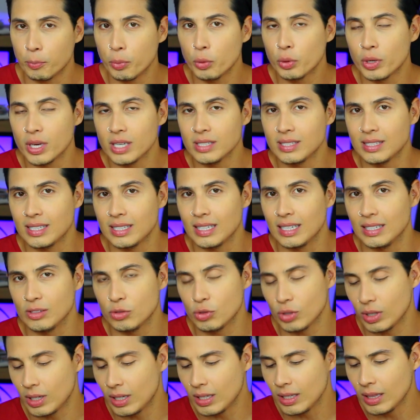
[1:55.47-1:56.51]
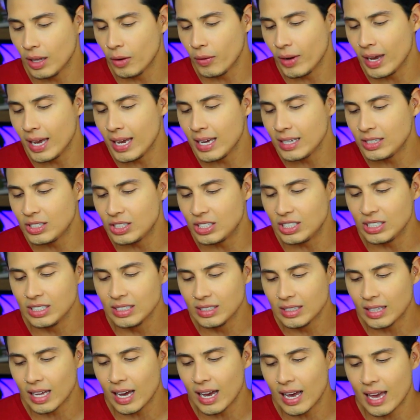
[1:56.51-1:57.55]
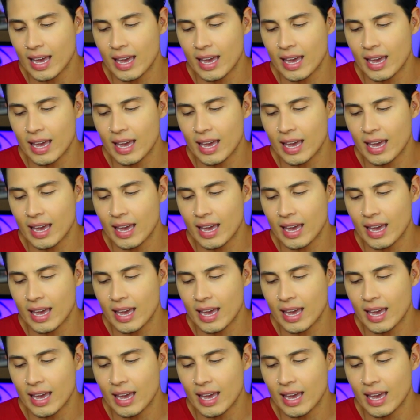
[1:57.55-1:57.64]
porque assim, isso aqui não é tinta,